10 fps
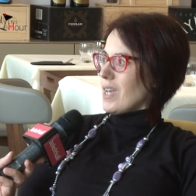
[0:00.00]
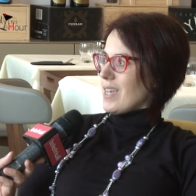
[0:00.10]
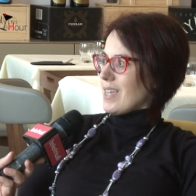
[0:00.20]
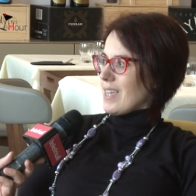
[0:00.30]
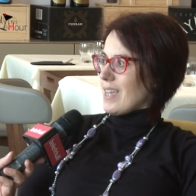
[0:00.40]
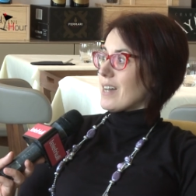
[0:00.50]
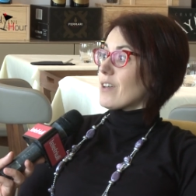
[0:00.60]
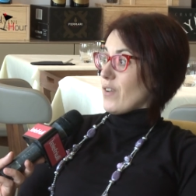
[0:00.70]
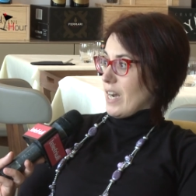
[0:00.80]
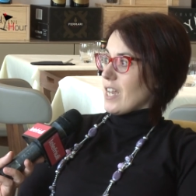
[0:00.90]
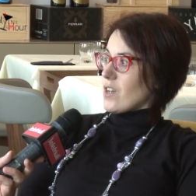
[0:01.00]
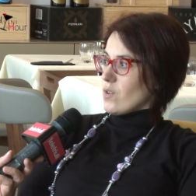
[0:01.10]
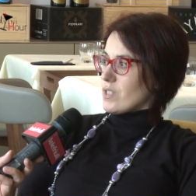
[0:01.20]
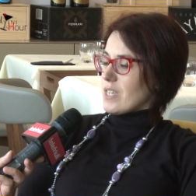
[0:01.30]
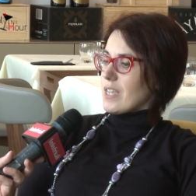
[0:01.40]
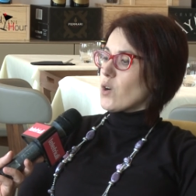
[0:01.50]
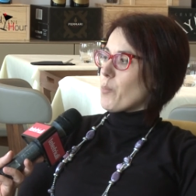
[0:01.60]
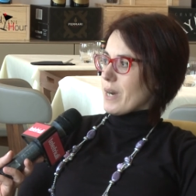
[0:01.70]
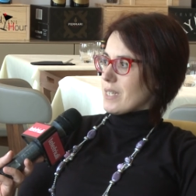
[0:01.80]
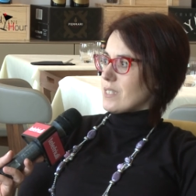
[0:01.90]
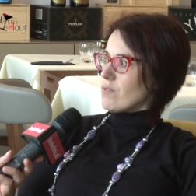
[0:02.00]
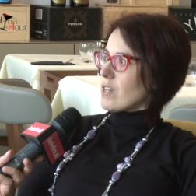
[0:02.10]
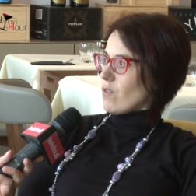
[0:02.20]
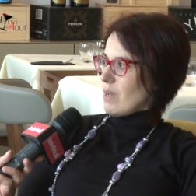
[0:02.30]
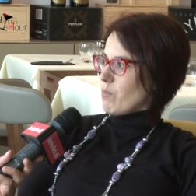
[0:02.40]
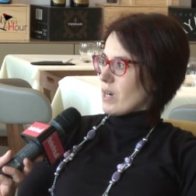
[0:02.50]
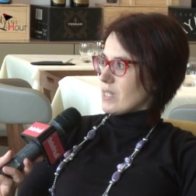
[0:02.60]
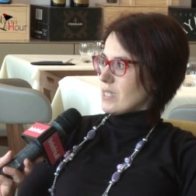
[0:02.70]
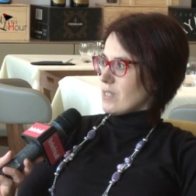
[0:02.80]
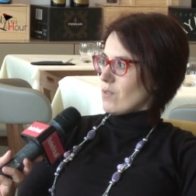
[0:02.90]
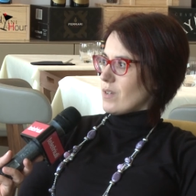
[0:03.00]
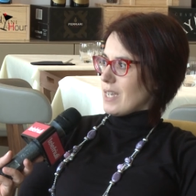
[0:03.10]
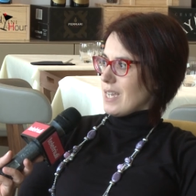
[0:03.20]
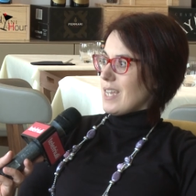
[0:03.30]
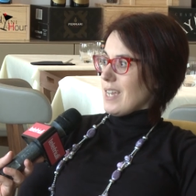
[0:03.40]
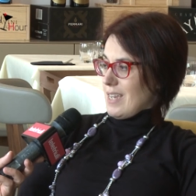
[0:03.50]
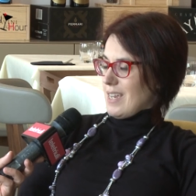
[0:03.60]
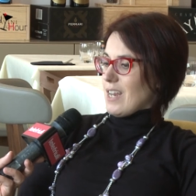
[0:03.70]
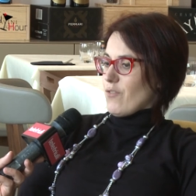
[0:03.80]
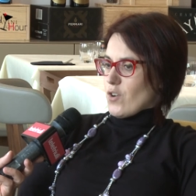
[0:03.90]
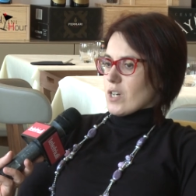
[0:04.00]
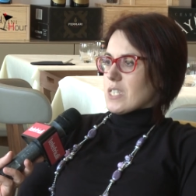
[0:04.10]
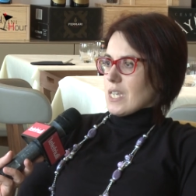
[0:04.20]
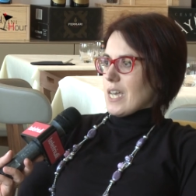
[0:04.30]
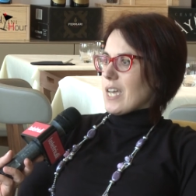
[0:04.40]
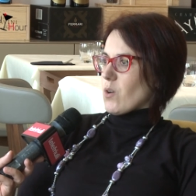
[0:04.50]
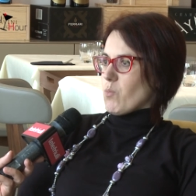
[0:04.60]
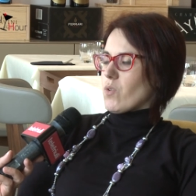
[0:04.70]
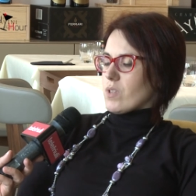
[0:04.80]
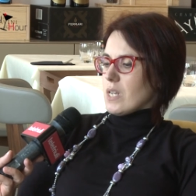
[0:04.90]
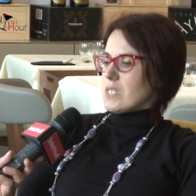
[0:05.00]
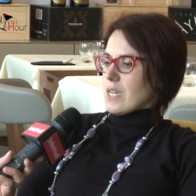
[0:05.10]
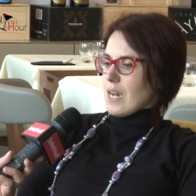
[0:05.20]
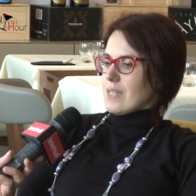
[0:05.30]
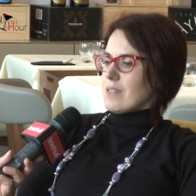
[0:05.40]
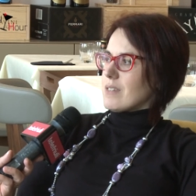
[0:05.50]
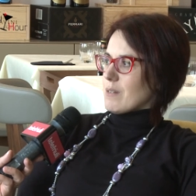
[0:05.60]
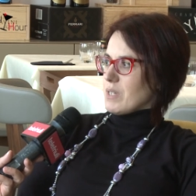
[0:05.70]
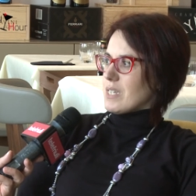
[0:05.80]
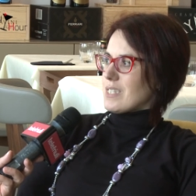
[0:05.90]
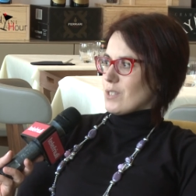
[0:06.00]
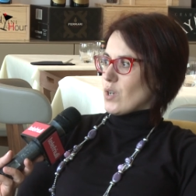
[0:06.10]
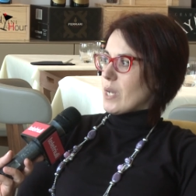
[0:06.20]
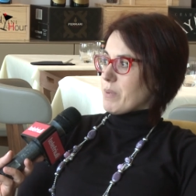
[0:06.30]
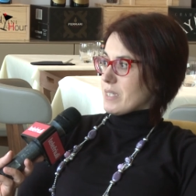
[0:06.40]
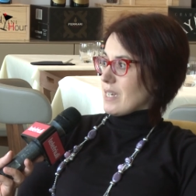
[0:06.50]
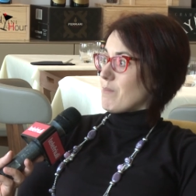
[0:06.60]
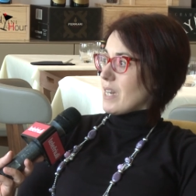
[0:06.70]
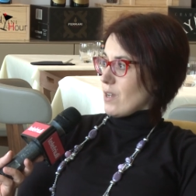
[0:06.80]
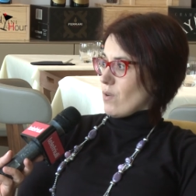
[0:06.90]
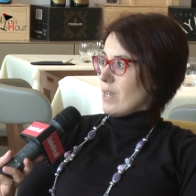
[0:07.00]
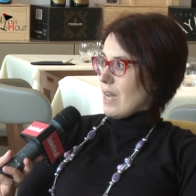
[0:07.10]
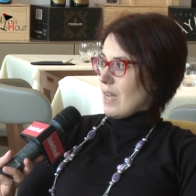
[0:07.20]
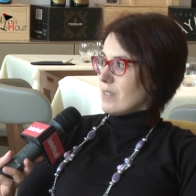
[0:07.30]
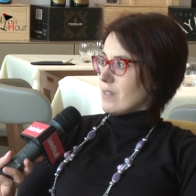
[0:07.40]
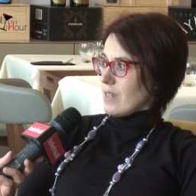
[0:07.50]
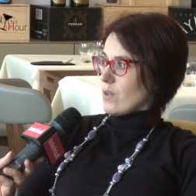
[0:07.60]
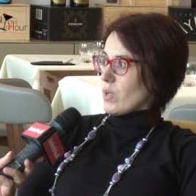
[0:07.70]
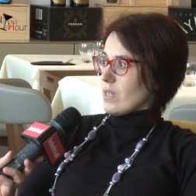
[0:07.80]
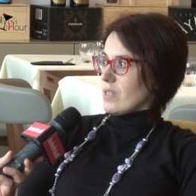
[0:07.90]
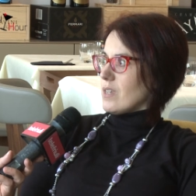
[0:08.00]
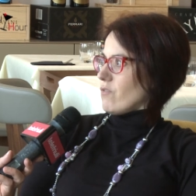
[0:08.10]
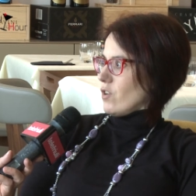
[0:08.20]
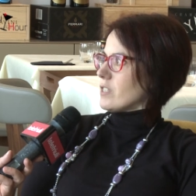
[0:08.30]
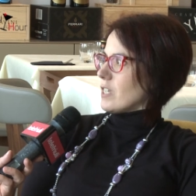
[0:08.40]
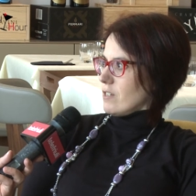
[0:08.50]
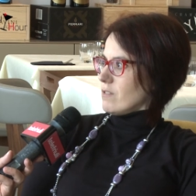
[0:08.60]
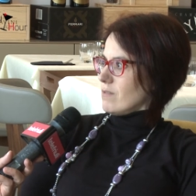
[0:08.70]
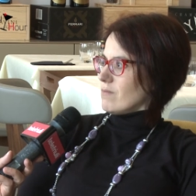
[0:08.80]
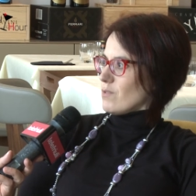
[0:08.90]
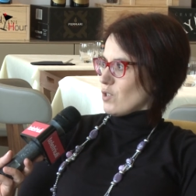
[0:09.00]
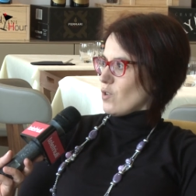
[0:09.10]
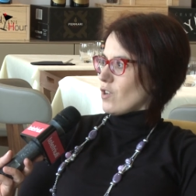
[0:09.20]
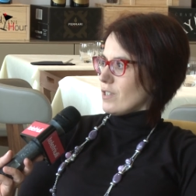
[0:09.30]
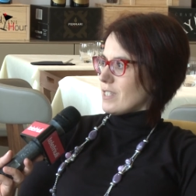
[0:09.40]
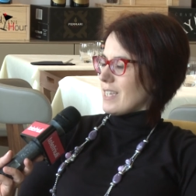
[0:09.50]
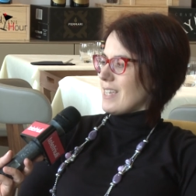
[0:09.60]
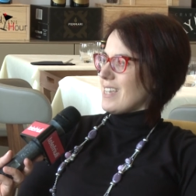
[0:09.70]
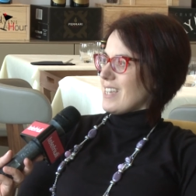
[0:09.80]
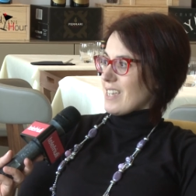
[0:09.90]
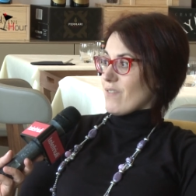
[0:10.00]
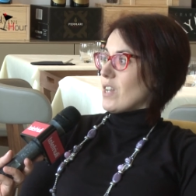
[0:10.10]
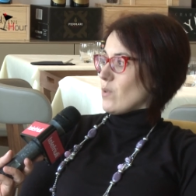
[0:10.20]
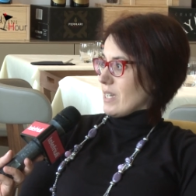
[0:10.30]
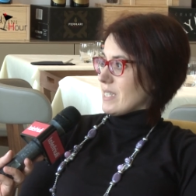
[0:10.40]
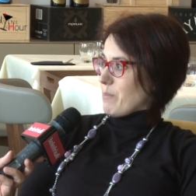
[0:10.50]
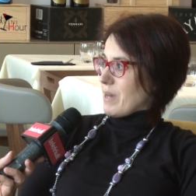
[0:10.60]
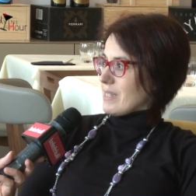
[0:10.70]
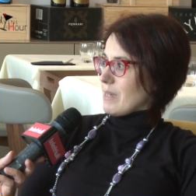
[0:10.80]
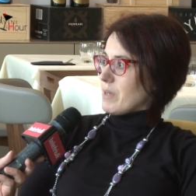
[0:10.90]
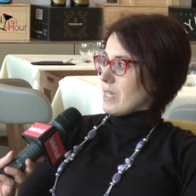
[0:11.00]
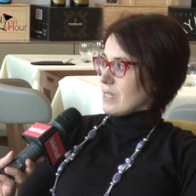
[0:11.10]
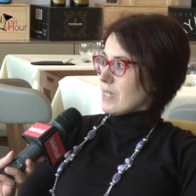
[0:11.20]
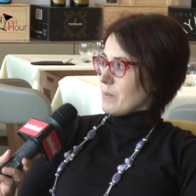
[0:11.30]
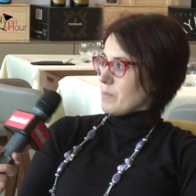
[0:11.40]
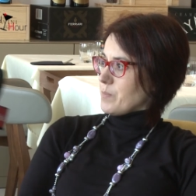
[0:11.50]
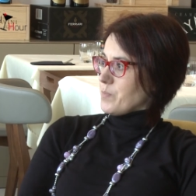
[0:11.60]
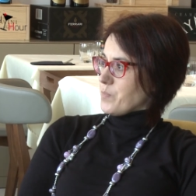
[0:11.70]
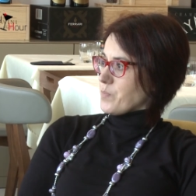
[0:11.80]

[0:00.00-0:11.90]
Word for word: e anche fare le cose in cooperazione e collaborazione. Eh, la forza è comunque utilizzare la determinazione per stare bene con gli altri, quindi a volte mh, mm, sono cose che vanno anche separatamente. Senta